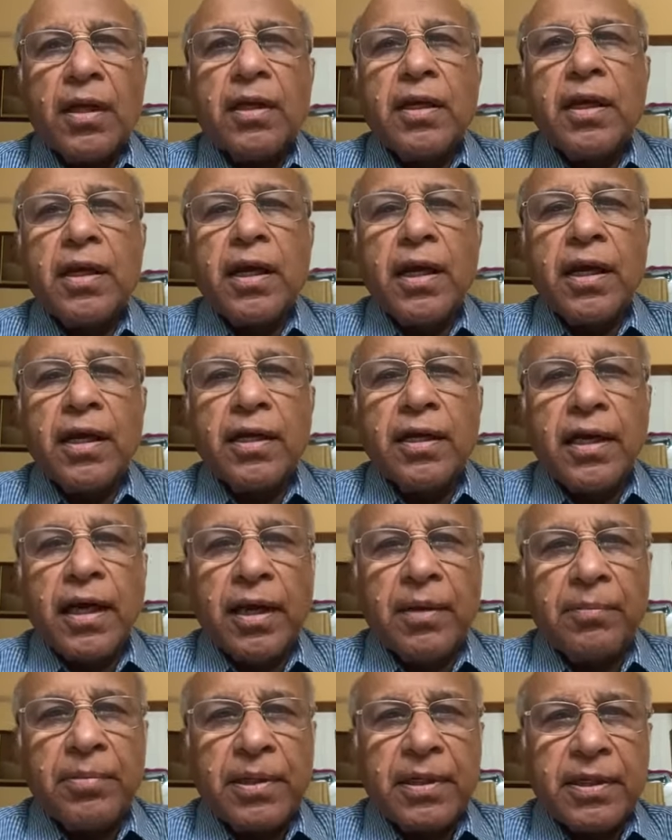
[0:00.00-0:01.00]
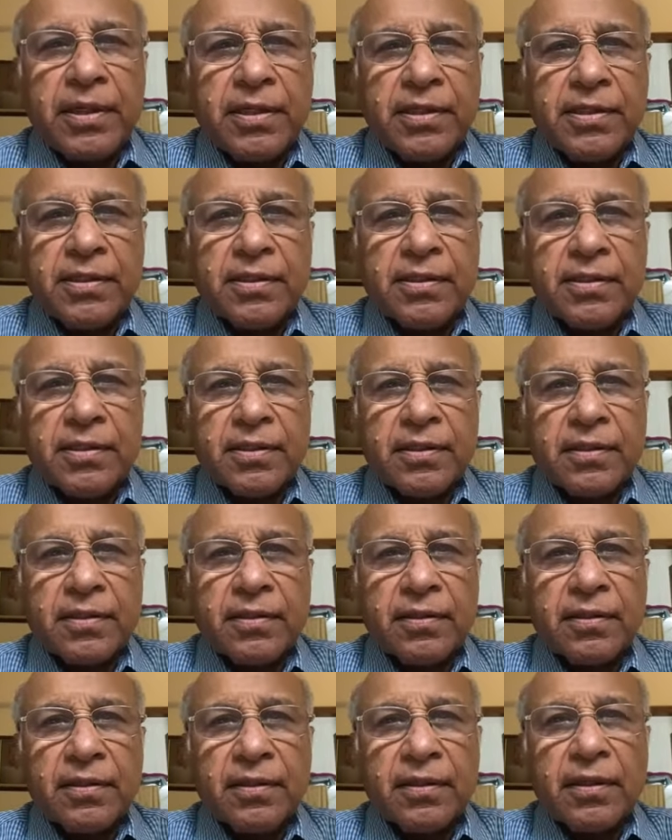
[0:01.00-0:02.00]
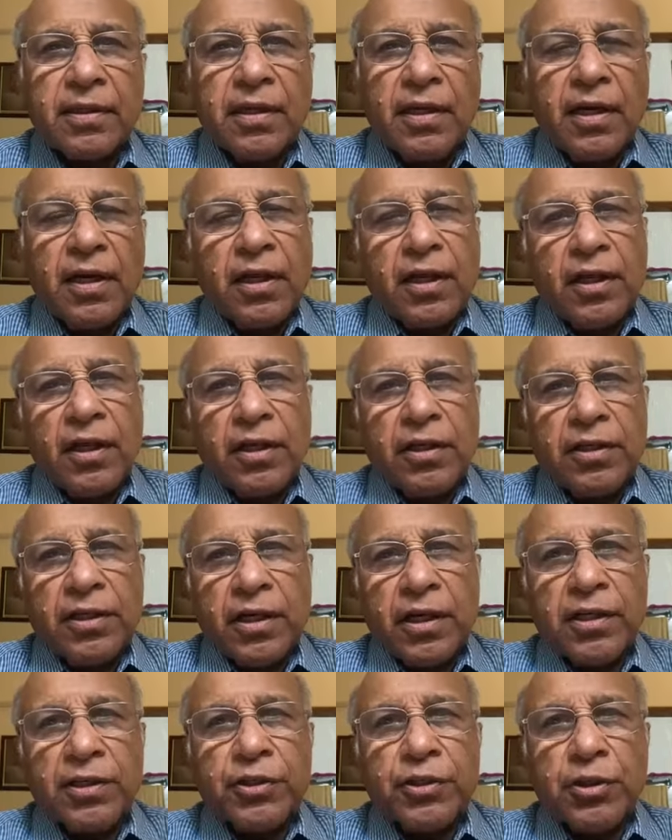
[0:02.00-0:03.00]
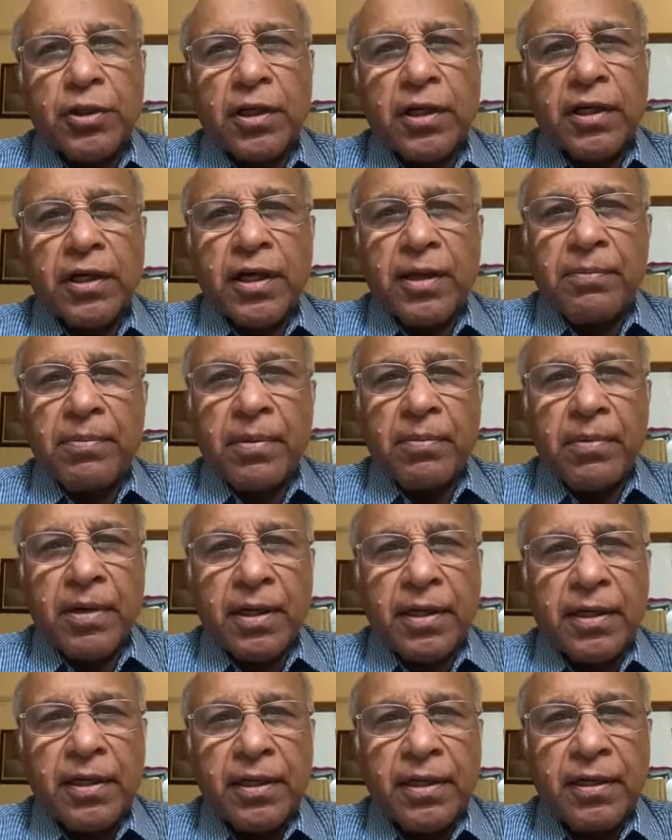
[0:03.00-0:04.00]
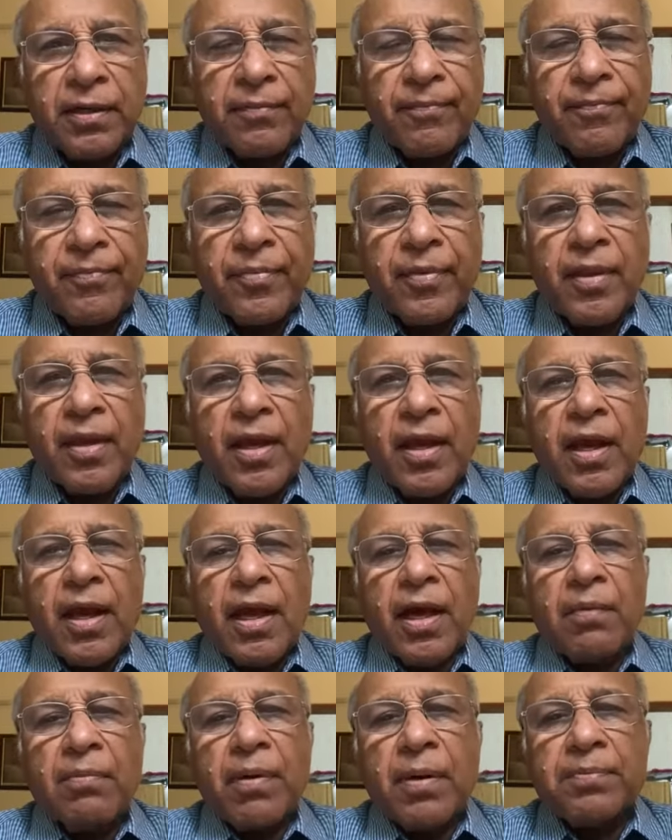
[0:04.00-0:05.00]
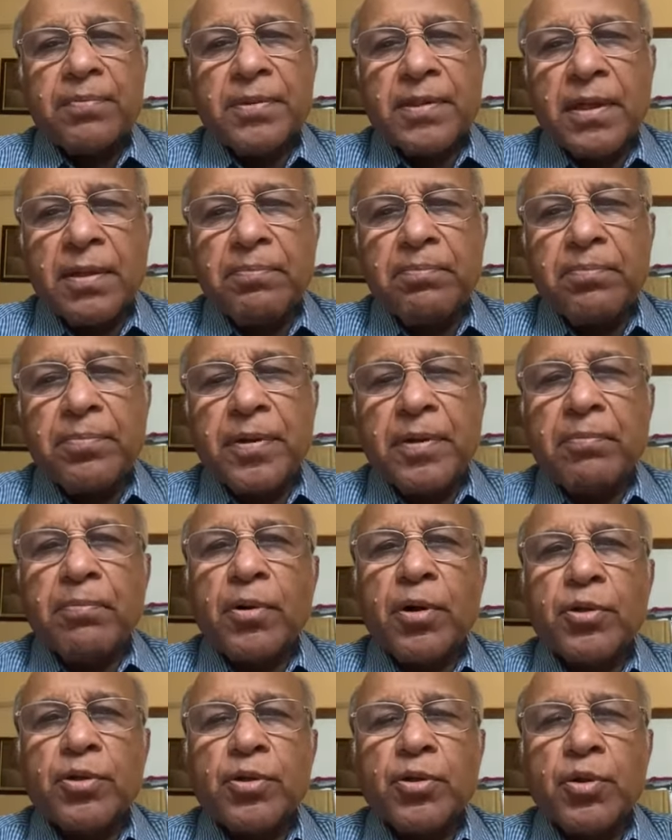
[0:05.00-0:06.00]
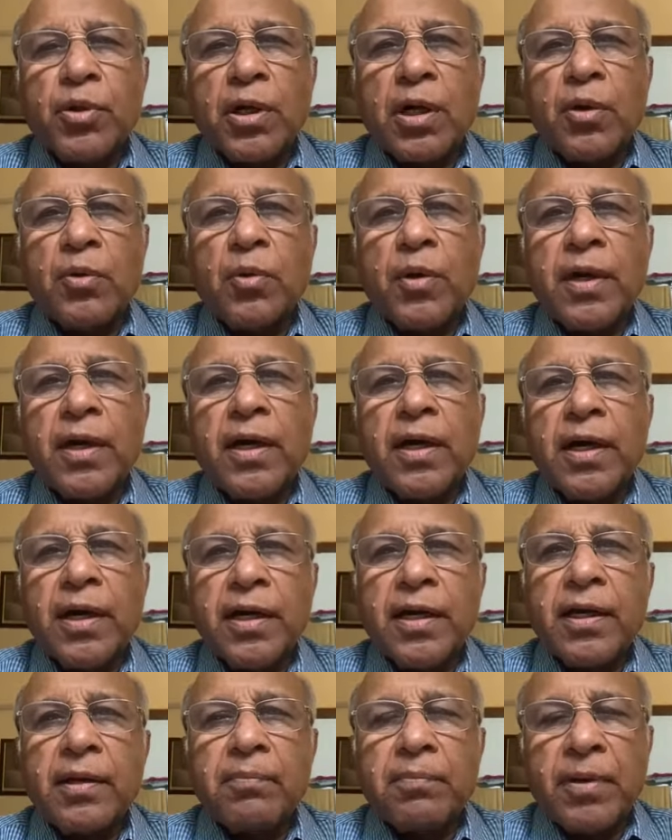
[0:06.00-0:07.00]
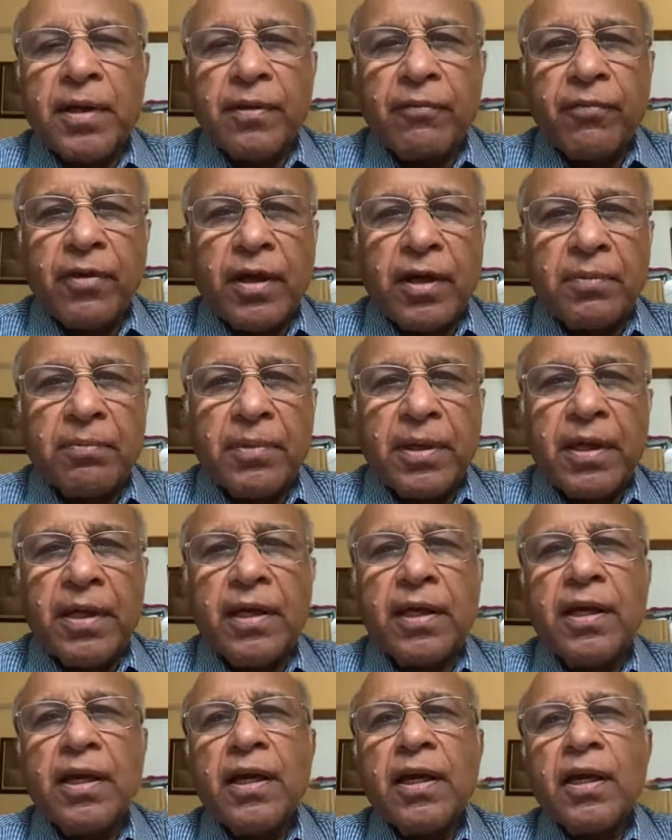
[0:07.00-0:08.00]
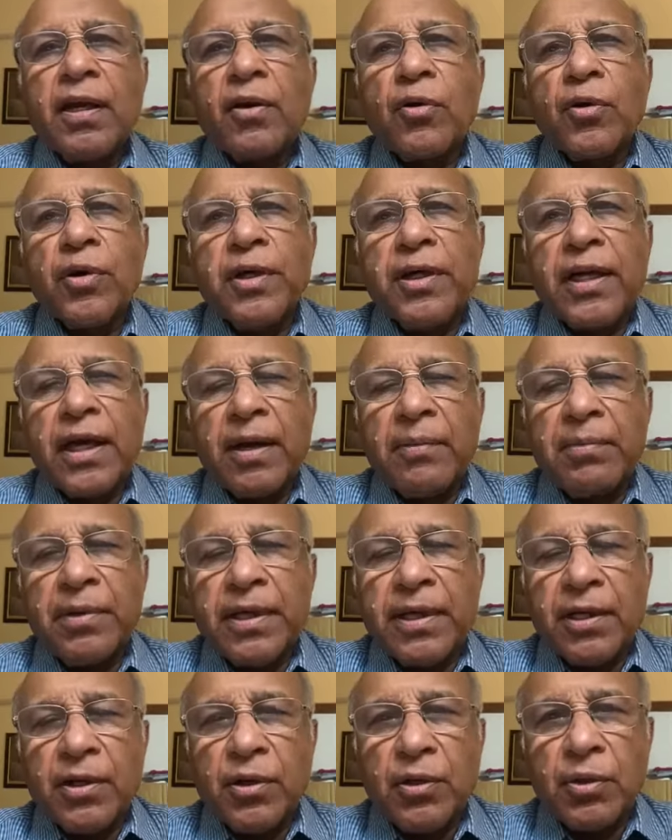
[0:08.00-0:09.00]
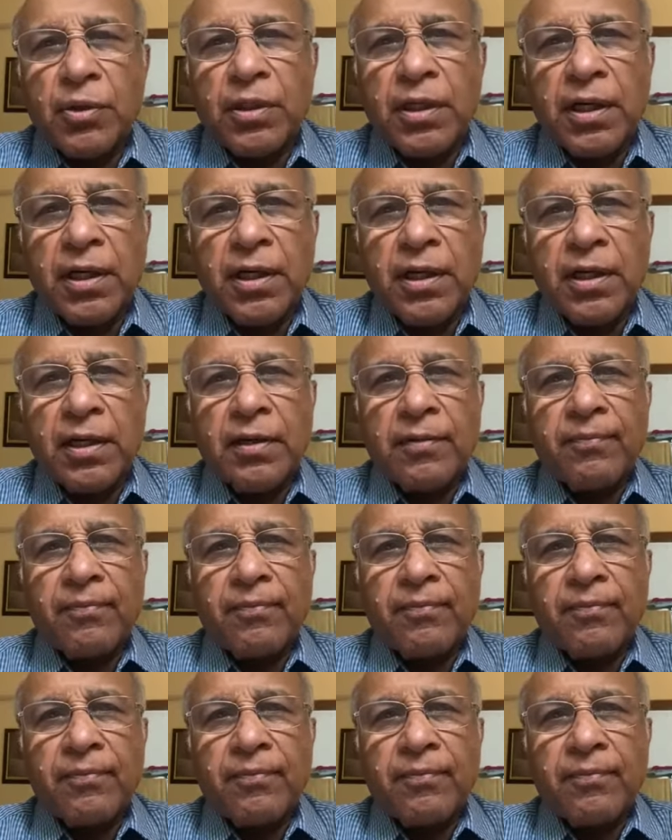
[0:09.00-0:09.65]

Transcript: ये है डायबिटीज़ या शुगर की बीमारी अब आप सब ने बहुत सुना हुआ है हर एक परिवार में कोई डायबिटिक होता है